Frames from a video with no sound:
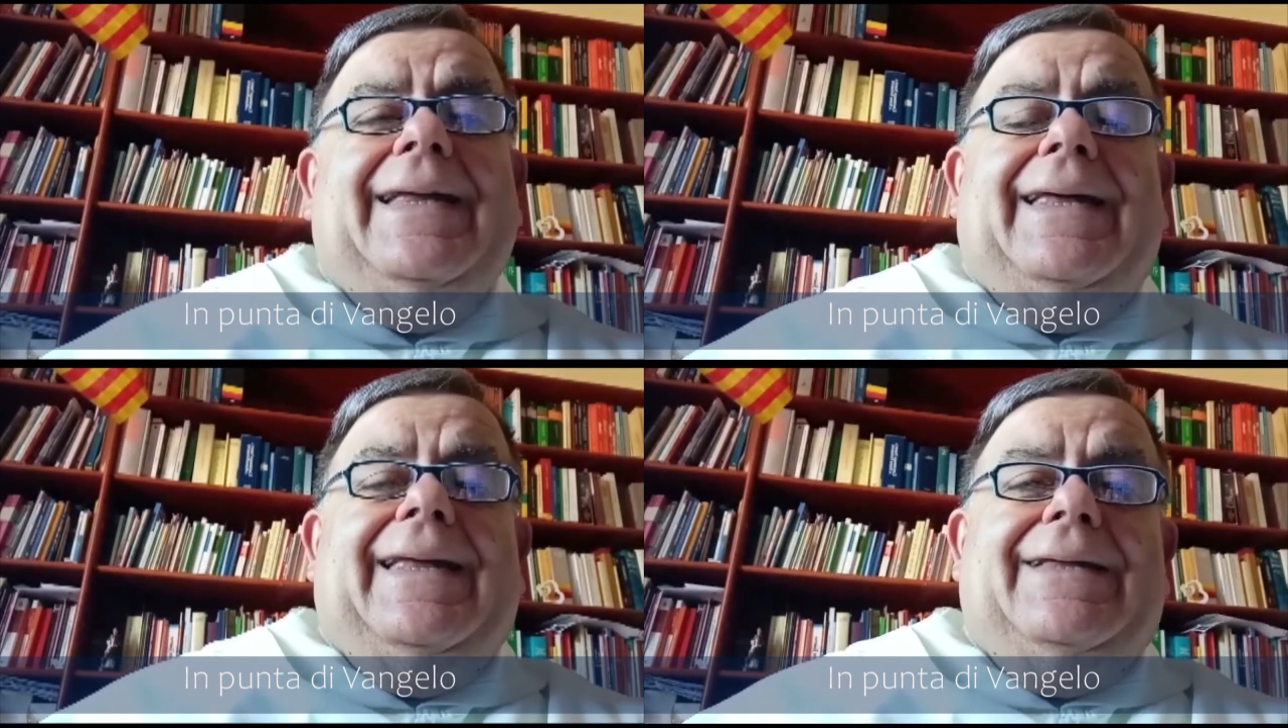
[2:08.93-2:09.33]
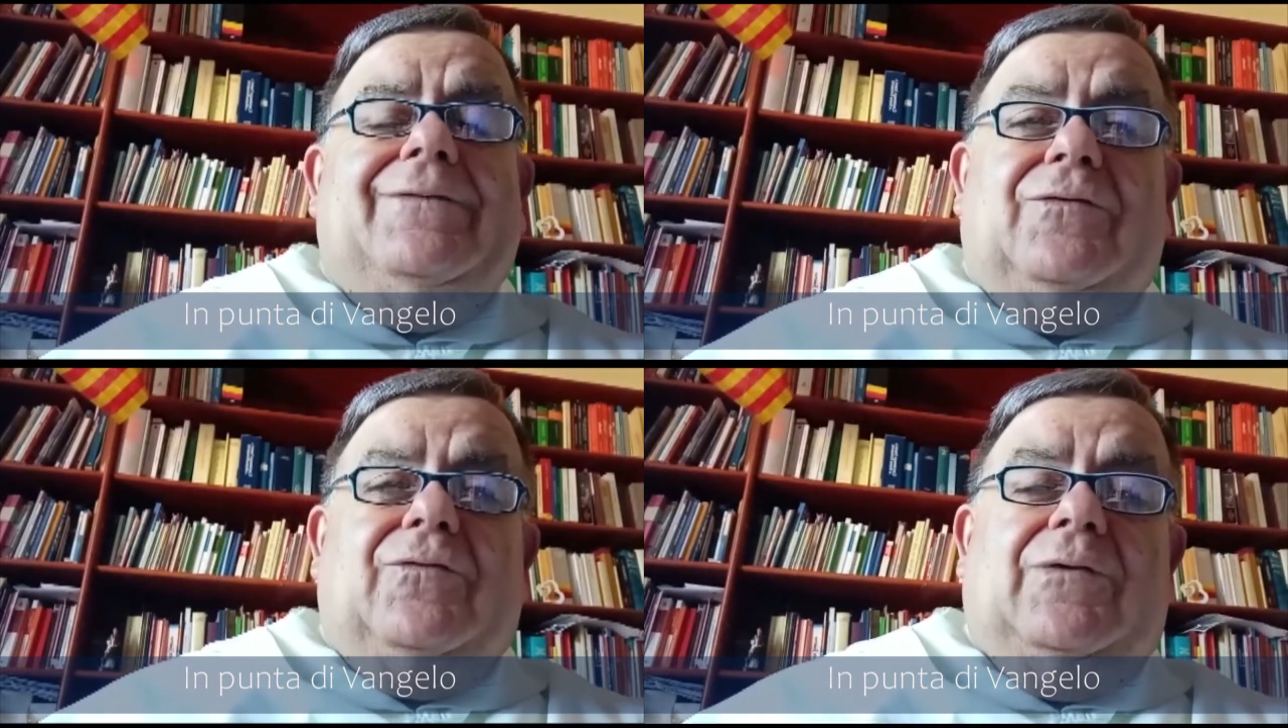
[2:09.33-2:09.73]
eh,
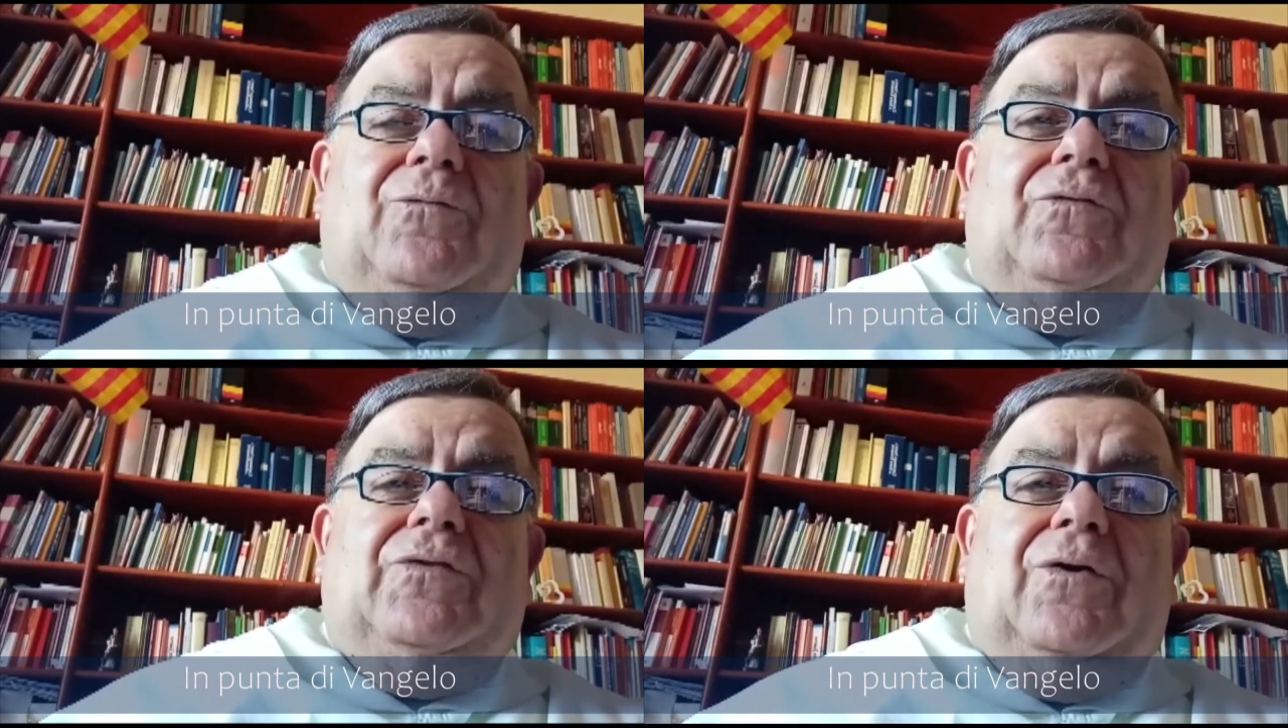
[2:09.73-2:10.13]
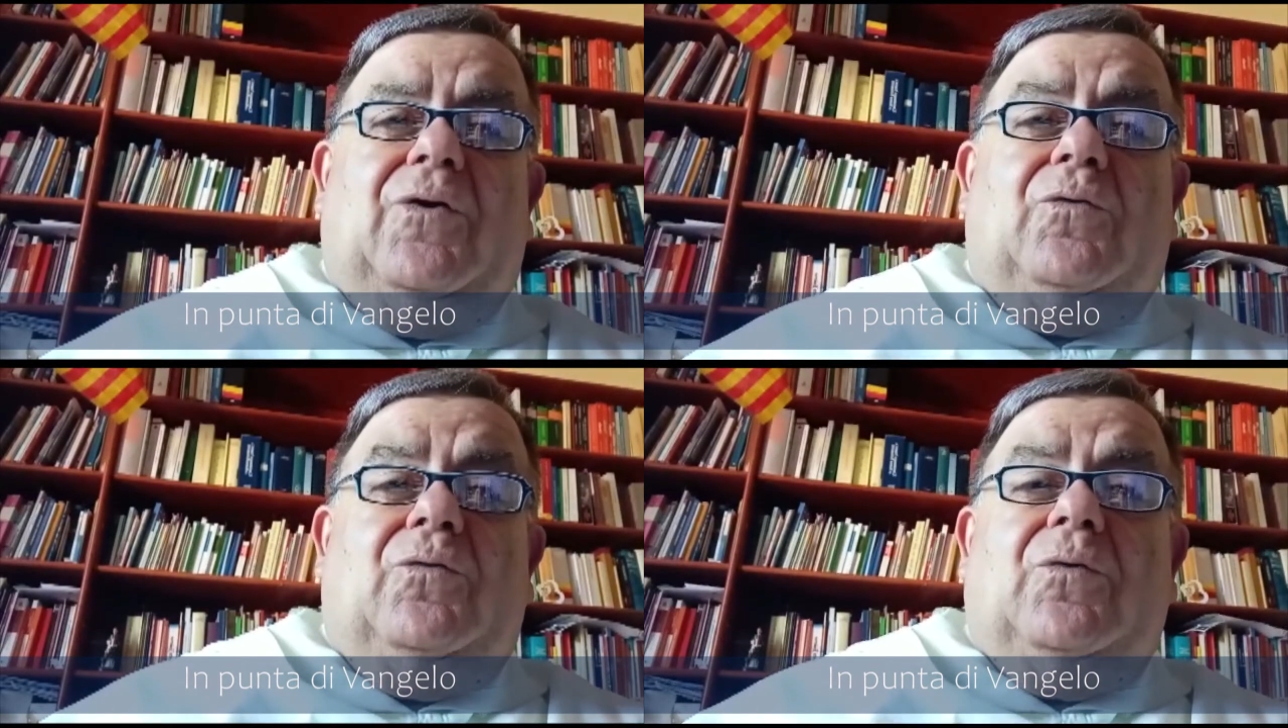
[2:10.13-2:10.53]
Gesù annuncia
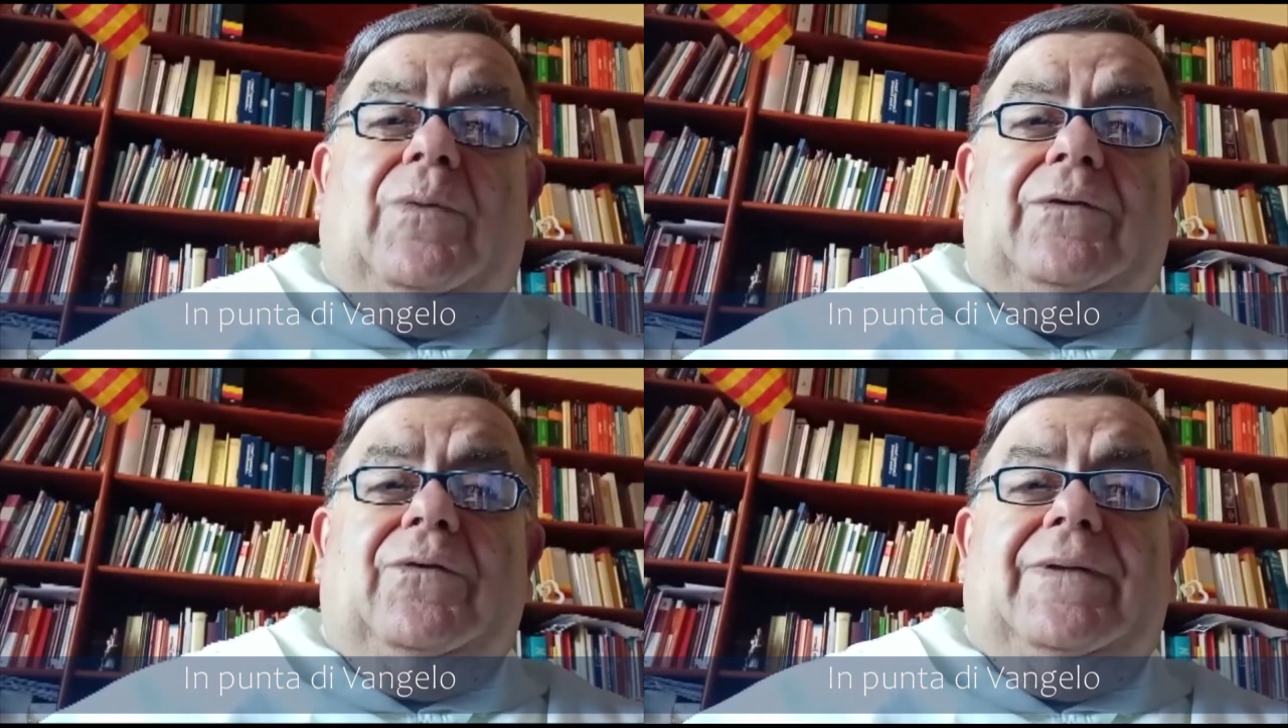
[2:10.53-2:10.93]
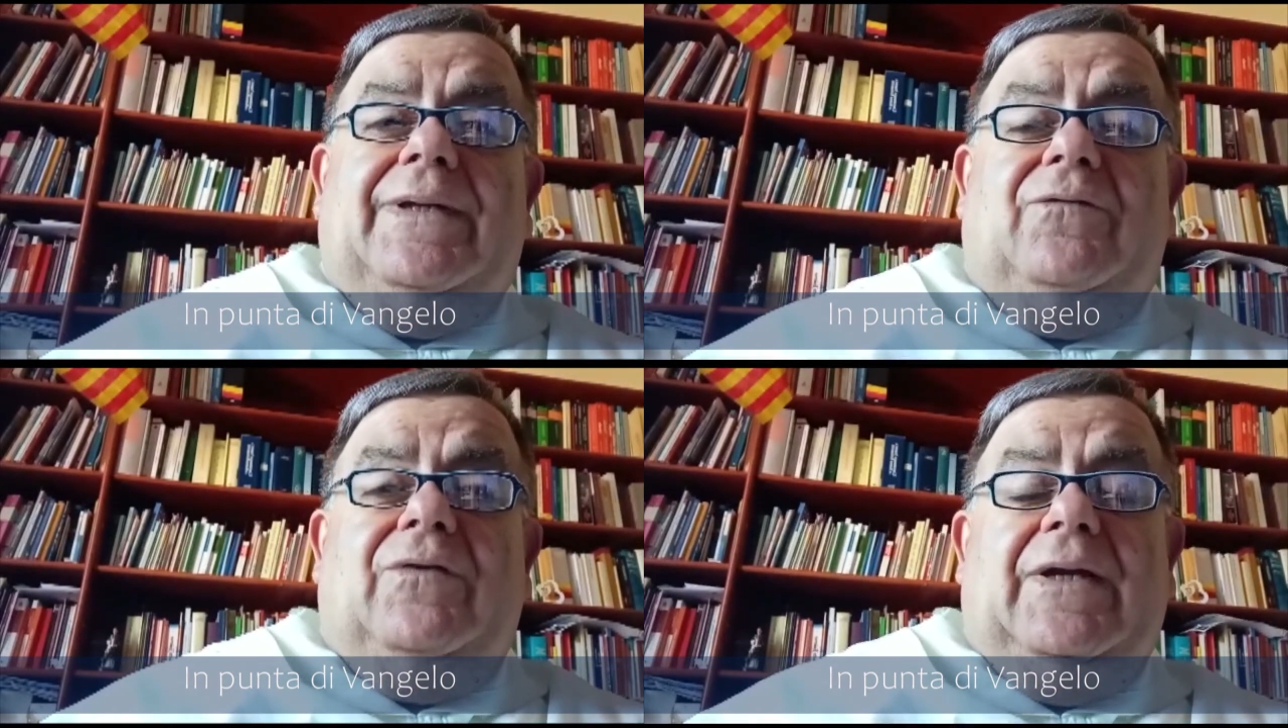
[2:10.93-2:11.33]
loro tutto quanto si
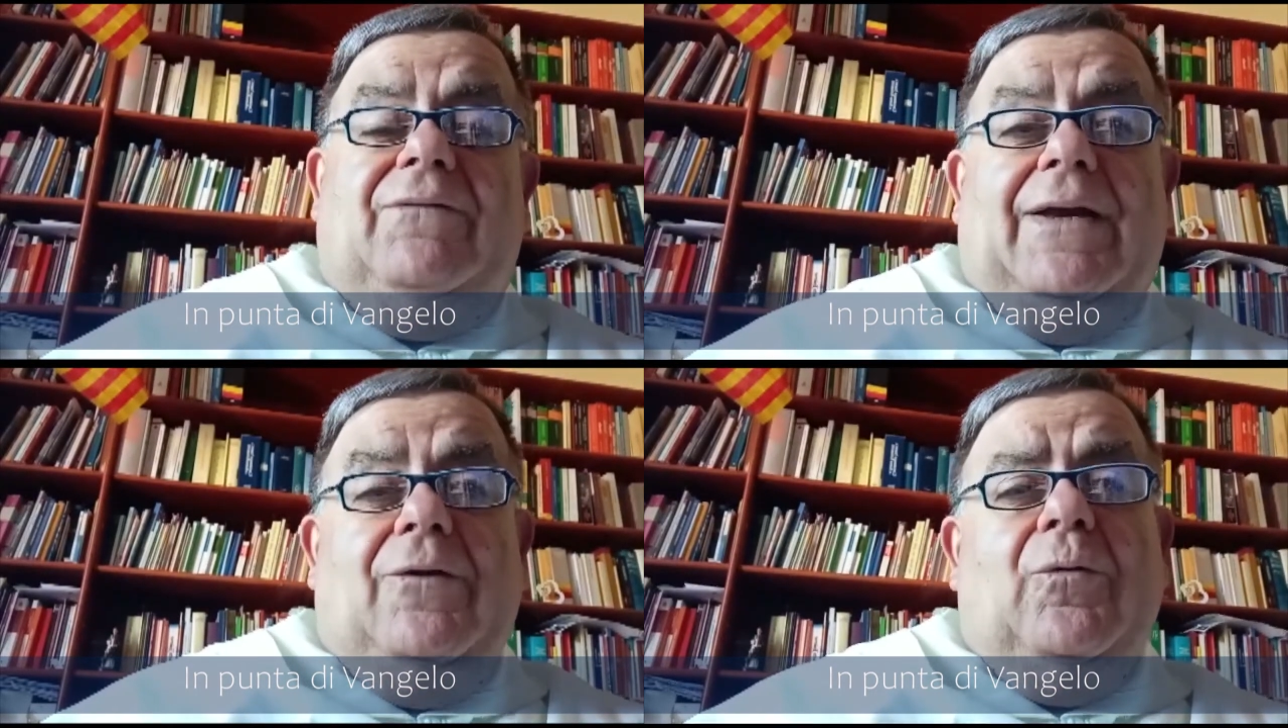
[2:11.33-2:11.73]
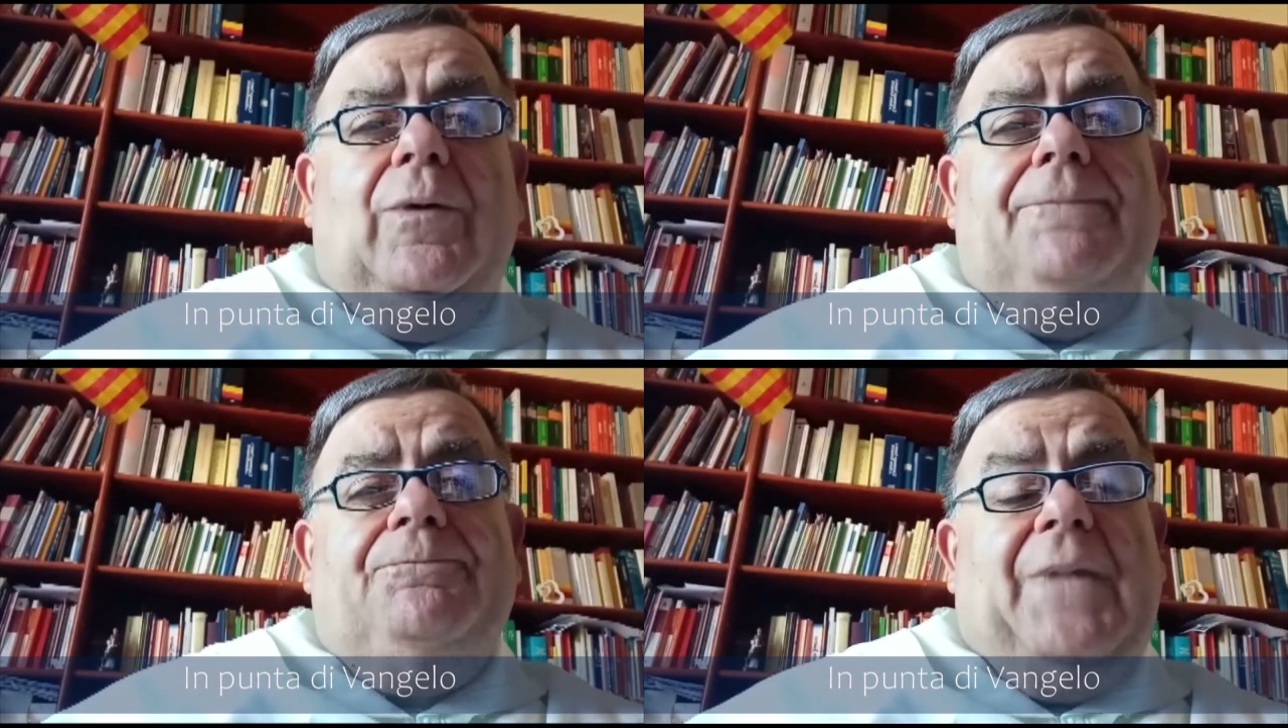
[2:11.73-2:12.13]
riferiva a lui